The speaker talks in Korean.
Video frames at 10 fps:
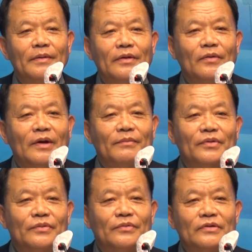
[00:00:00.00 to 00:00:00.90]

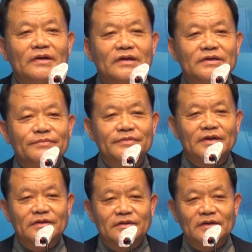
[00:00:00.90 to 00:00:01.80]
요한복음 5장
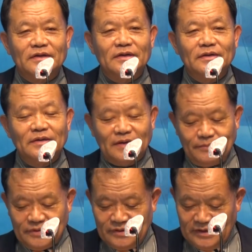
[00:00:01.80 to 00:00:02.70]
14절을
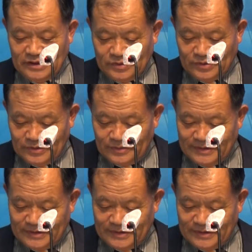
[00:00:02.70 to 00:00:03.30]
한번 읽고